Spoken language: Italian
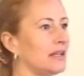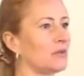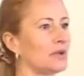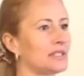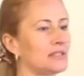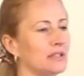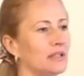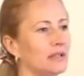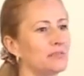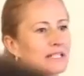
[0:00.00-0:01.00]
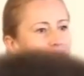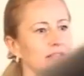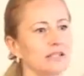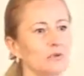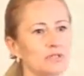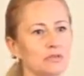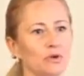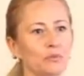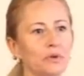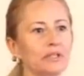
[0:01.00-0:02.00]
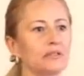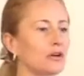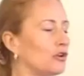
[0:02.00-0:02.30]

in questi, presente in questi momenti e